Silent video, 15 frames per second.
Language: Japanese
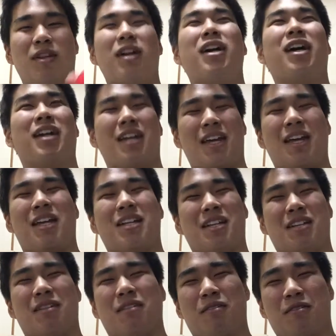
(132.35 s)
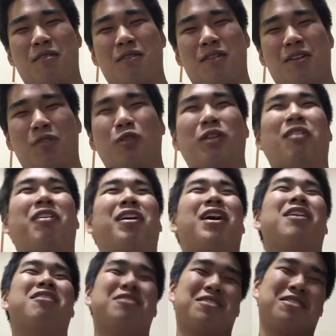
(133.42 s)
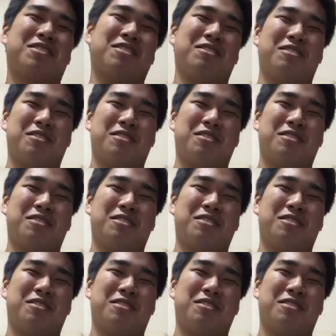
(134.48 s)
なんかね、こだわりがあるんですよ。